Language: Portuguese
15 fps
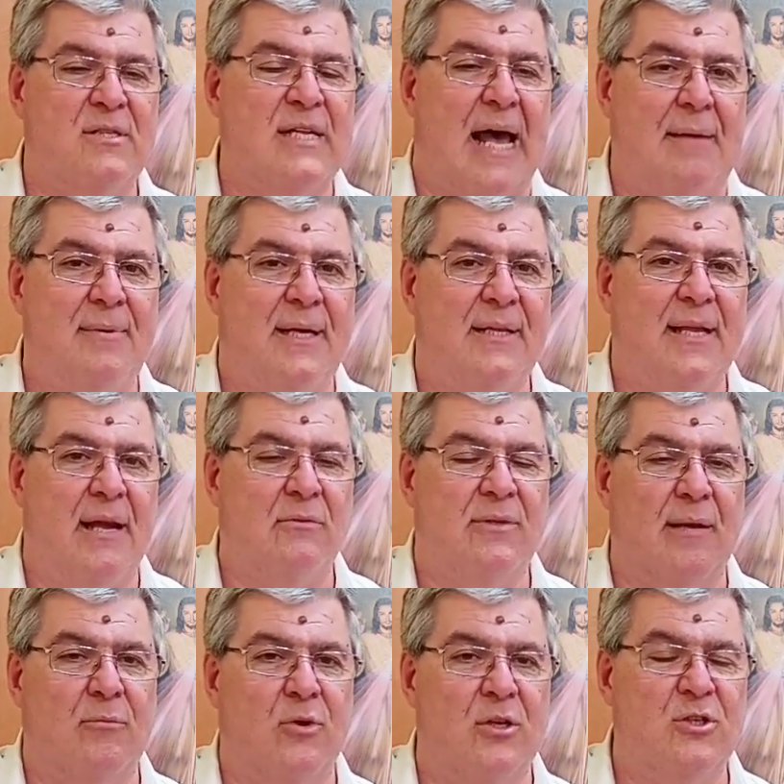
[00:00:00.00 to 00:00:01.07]
sabe que tem o
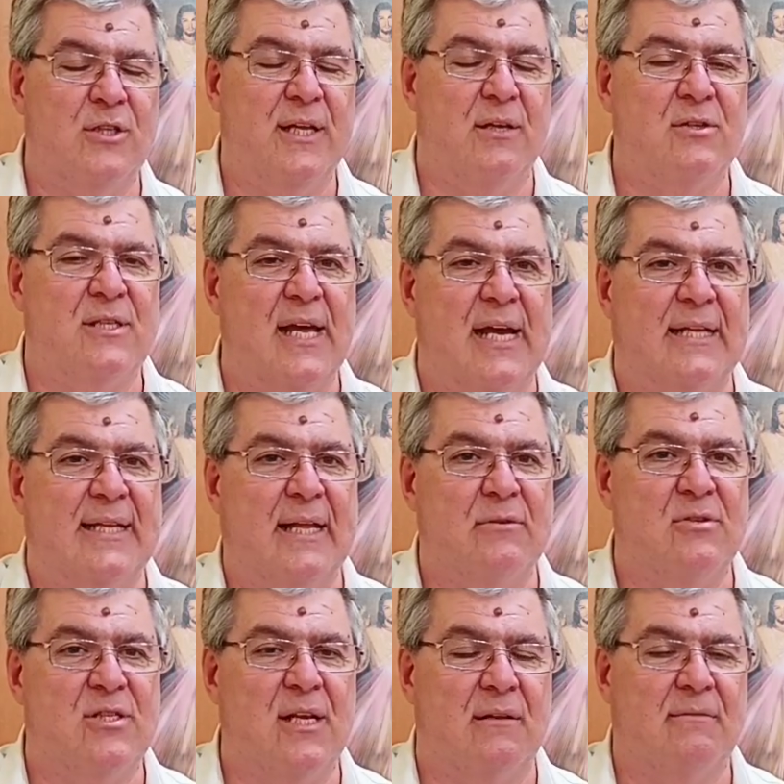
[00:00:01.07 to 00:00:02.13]
temor de Deus, tem que ter
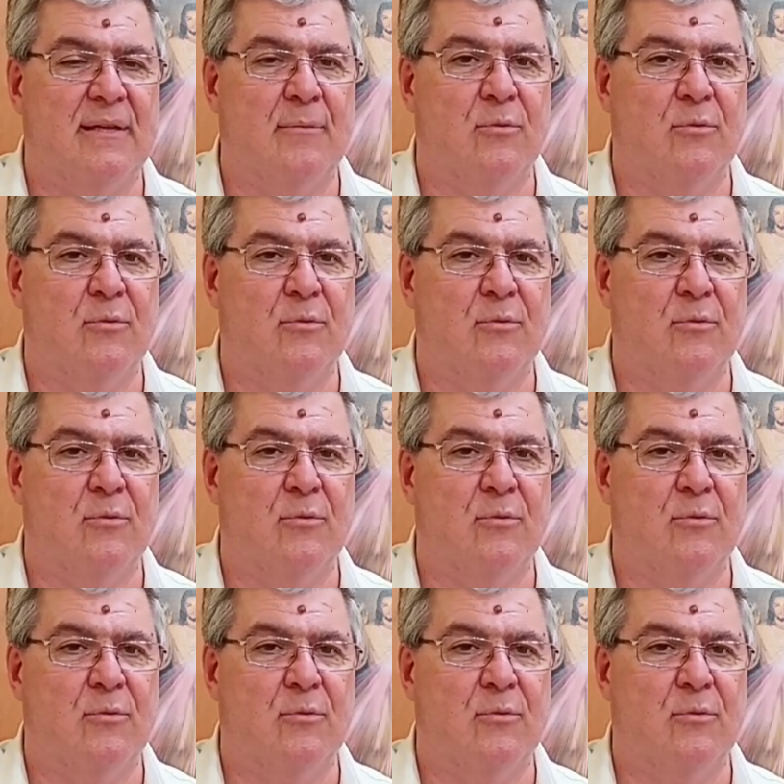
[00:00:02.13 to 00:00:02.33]
o santo